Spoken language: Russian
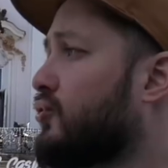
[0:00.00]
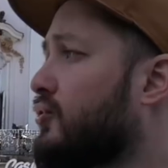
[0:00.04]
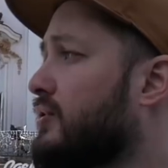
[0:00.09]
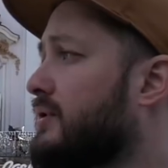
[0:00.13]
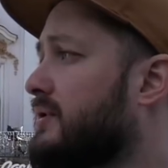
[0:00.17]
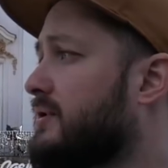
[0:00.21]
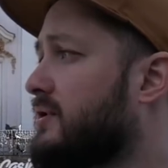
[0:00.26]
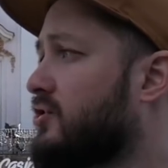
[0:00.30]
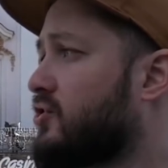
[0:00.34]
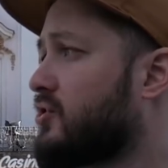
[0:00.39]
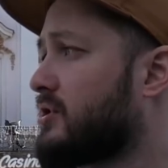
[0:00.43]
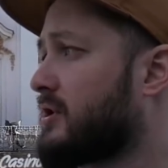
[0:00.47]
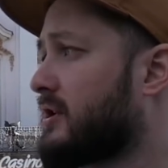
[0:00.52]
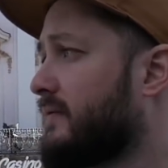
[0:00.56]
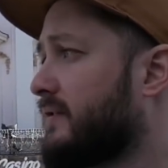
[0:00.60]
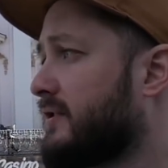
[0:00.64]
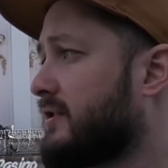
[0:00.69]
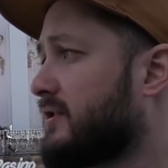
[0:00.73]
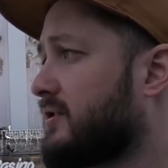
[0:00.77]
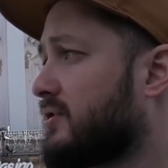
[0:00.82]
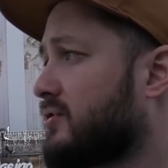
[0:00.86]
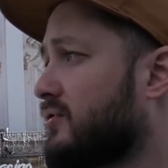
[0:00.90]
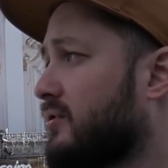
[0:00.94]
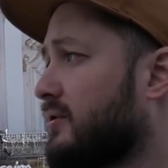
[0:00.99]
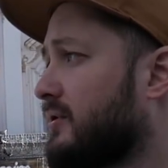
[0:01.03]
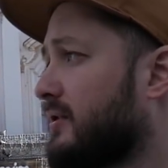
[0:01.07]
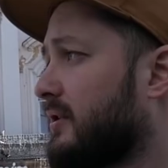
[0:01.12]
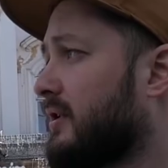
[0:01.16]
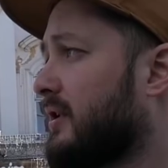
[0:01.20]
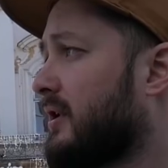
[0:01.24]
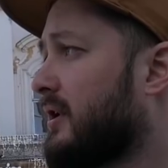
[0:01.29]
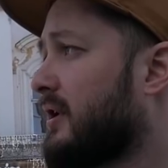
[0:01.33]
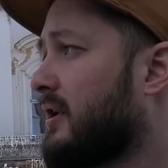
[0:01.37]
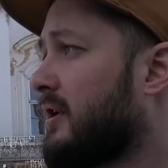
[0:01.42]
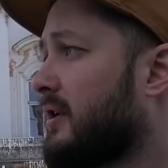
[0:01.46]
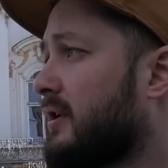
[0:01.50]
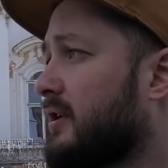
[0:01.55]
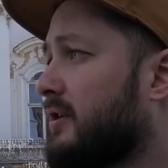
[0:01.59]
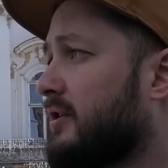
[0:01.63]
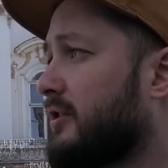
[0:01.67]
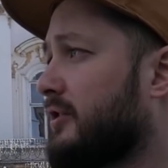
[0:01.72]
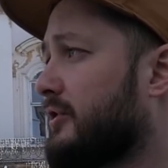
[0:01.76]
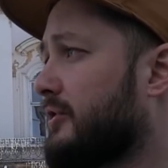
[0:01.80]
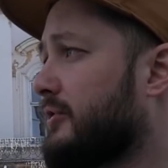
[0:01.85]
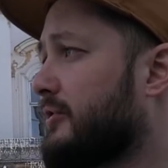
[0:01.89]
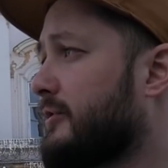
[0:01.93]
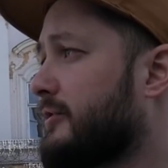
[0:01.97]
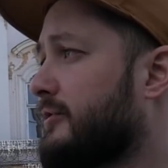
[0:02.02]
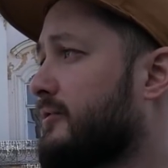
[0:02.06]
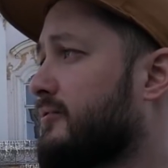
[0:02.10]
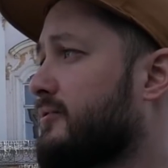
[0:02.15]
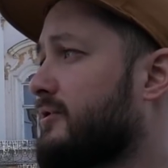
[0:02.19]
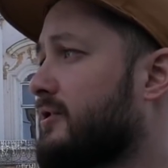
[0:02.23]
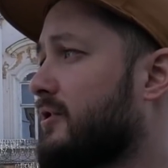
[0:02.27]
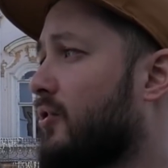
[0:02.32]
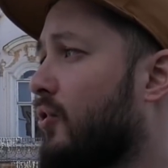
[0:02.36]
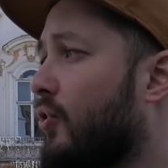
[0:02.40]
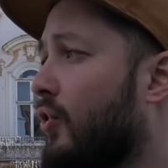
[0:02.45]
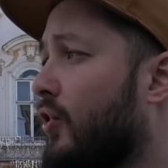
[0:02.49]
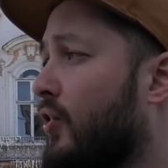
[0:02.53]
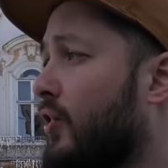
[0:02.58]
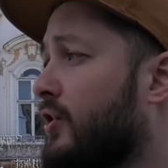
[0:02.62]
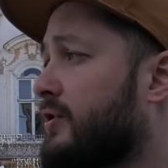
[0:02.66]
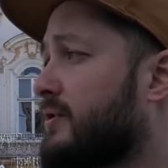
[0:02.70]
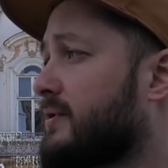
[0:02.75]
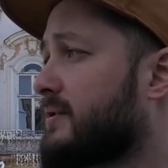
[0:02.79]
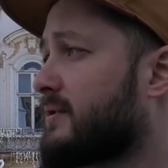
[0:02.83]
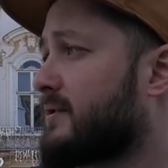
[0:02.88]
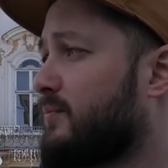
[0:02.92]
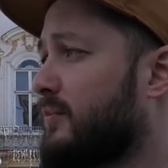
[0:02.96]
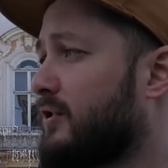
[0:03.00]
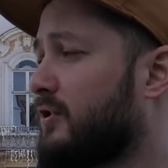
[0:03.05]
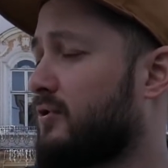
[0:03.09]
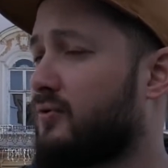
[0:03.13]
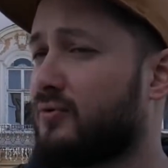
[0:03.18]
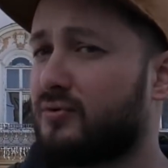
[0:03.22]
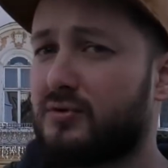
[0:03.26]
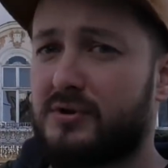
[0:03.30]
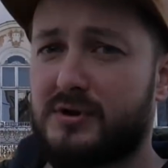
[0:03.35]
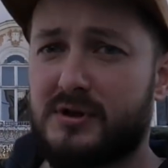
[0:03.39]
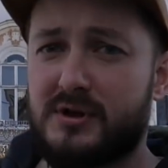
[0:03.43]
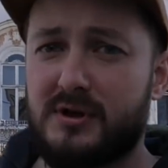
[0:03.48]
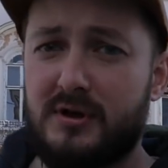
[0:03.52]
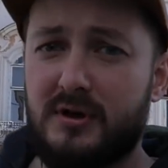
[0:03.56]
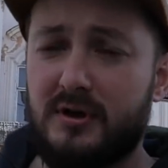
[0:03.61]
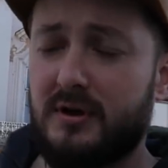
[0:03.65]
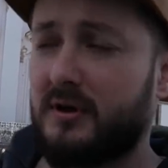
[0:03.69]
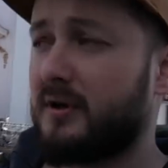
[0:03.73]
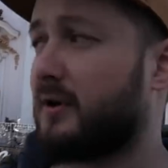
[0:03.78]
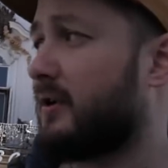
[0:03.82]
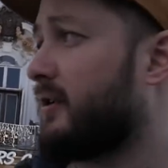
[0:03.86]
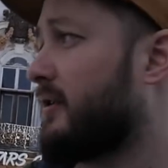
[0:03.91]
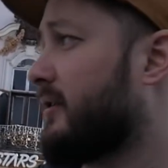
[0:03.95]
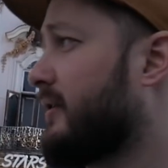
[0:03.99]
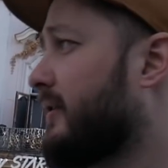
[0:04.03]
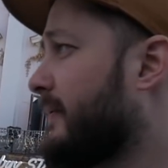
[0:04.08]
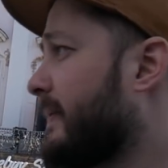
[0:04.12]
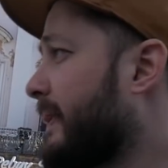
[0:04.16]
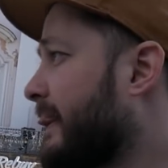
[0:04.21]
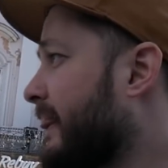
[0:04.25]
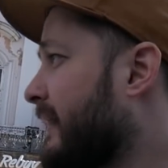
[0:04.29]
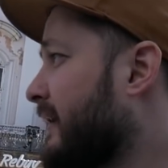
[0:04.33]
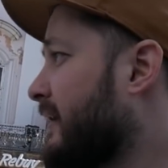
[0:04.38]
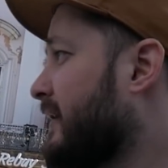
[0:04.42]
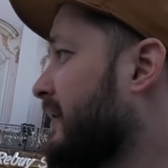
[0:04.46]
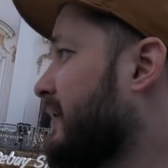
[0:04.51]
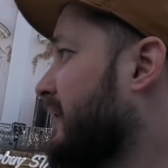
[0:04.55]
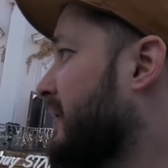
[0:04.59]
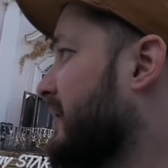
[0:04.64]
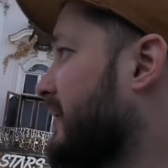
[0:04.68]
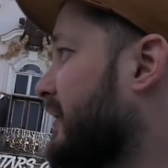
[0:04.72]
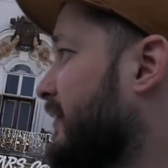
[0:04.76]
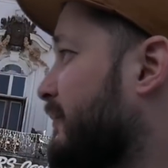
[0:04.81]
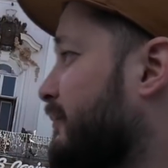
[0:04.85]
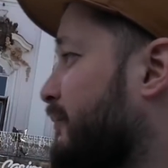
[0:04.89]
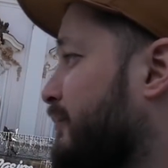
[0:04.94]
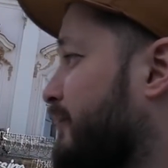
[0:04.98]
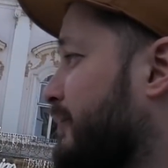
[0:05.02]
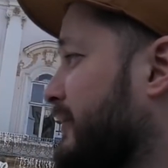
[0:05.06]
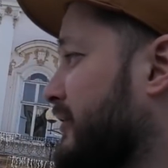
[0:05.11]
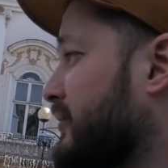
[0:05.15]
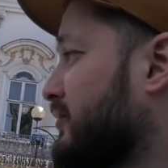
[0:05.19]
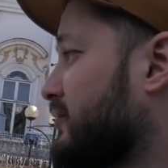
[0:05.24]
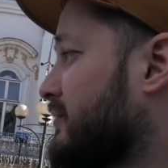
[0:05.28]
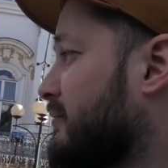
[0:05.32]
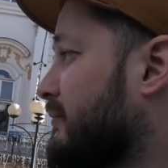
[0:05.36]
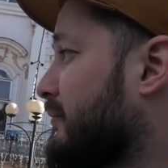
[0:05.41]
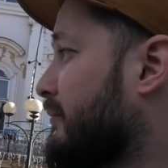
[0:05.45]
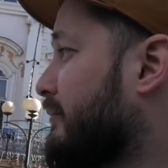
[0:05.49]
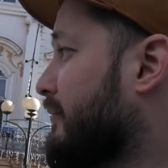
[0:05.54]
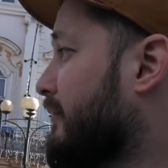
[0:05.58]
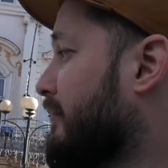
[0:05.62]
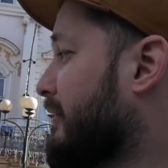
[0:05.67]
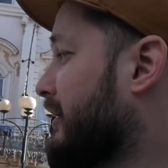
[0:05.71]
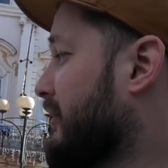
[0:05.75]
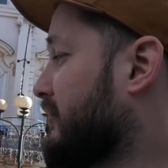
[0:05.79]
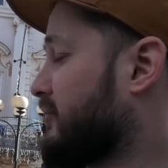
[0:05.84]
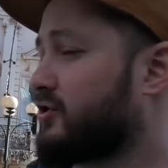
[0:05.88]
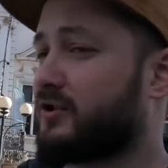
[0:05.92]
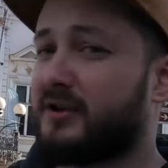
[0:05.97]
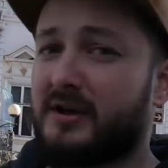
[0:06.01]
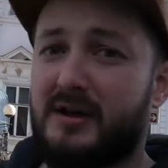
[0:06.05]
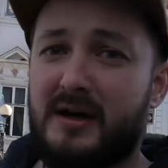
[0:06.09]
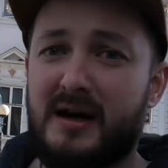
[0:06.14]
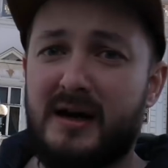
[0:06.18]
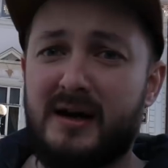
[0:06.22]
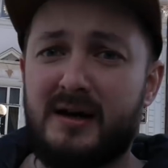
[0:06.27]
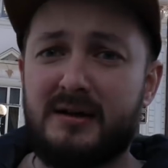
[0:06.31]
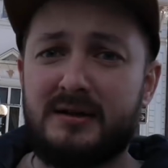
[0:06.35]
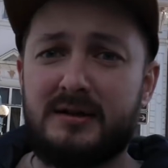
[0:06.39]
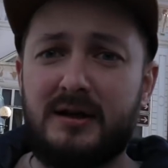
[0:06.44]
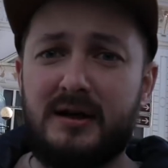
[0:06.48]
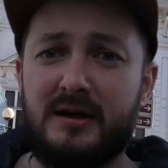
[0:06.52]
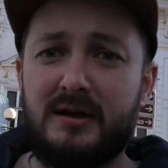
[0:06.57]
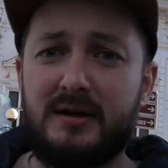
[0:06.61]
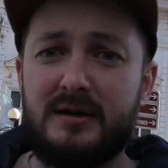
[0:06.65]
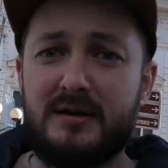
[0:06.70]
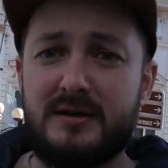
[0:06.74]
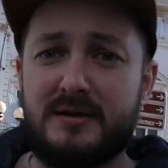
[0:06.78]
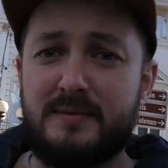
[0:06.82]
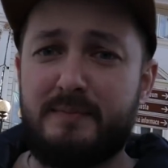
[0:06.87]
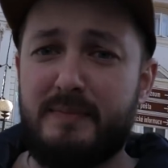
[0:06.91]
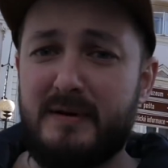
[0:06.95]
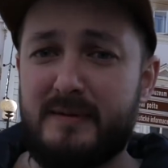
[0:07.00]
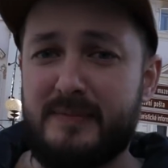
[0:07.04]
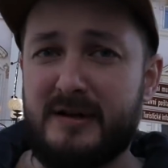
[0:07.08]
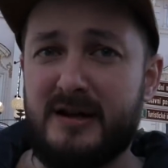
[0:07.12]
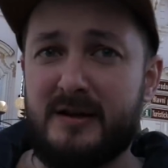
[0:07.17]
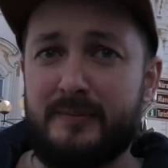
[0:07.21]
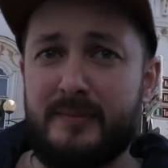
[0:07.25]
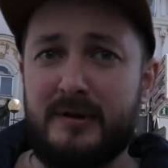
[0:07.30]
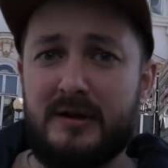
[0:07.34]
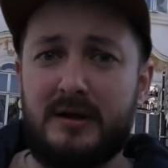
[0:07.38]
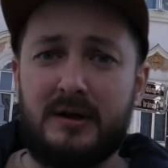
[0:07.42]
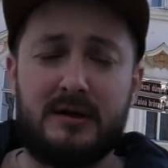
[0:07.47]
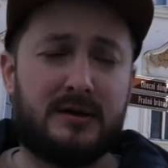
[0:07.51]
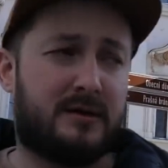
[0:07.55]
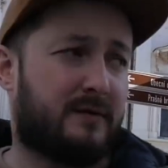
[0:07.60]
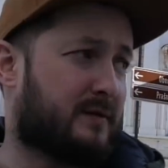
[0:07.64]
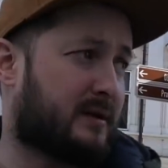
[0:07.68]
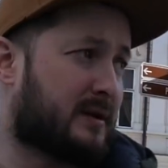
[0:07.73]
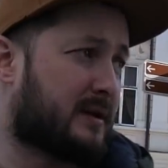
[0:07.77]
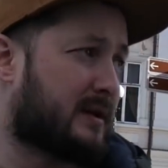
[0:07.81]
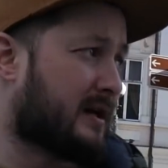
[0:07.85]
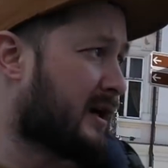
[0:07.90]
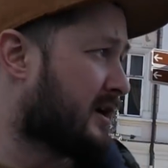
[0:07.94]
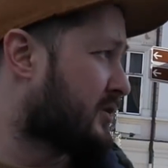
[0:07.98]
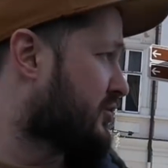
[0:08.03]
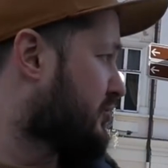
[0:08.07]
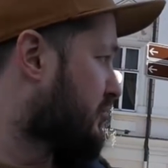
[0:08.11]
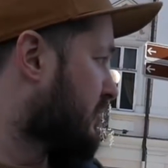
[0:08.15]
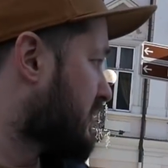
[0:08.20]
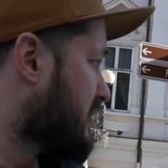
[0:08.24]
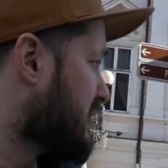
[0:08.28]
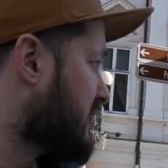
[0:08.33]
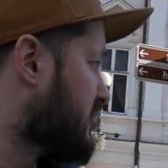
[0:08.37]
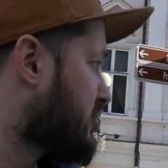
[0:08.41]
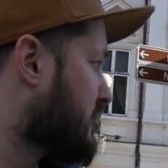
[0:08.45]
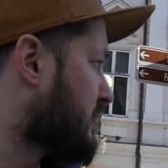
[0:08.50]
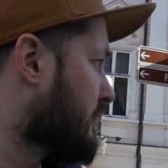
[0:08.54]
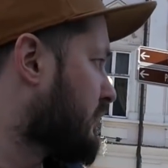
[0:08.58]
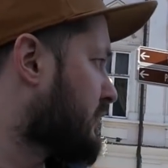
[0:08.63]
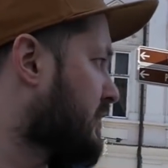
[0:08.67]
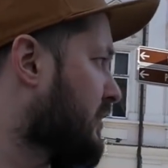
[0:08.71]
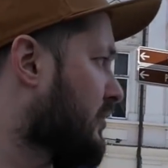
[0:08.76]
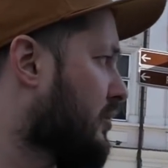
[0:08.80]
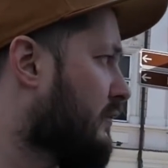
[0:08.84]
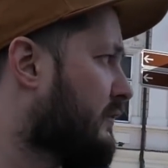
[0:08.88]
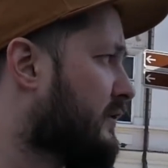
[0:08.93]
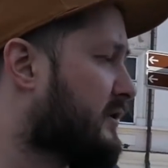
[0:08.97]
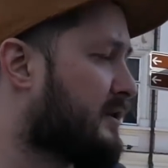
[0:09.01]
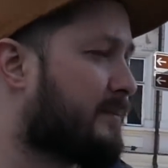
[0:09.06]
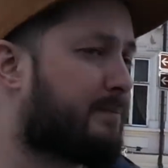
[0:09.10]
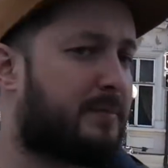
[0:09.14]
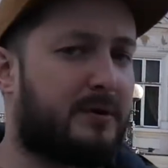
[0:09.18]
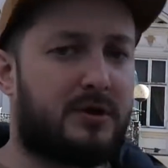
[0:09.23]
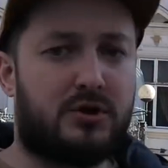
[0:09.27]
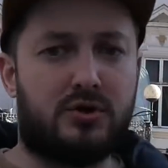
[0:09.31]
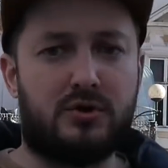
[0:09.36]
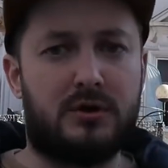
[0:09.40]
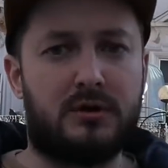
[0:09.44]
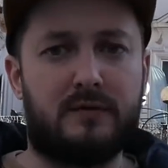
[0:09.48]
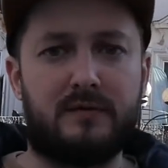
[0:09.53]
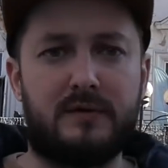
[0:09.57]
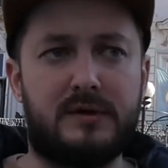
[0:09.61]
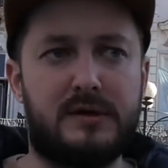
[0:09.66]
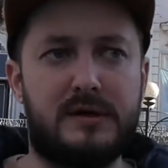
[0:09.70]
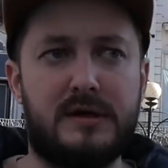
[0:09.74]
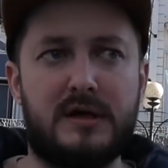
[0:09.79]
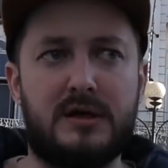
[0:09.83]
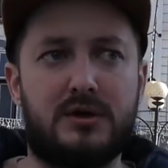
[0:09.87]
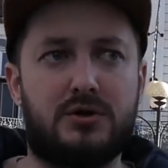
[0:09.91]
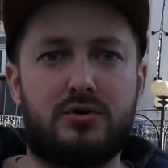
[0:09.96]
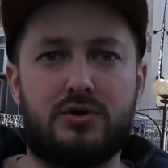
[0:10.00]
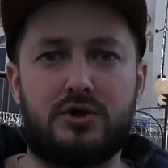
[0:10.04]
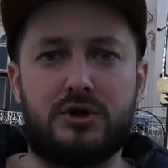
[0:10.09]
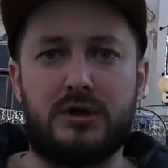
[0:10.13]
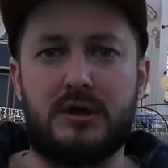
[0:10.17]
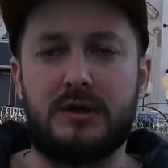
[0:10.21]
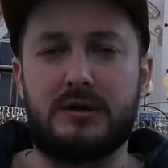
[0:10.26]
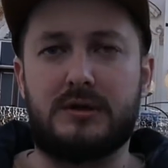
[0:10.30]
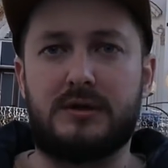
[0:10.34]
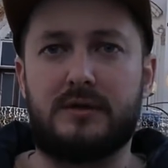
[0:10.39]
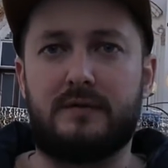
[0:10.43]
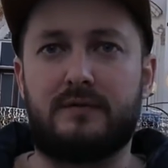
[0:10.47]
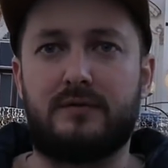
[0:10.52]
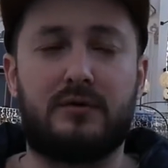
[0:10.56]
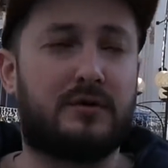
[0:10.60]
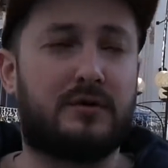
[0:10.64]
туристического сезона люди ходят, смеются, э, пьют молочные коктейли из пакетов. Так что ничего такого напряженного не ощущается в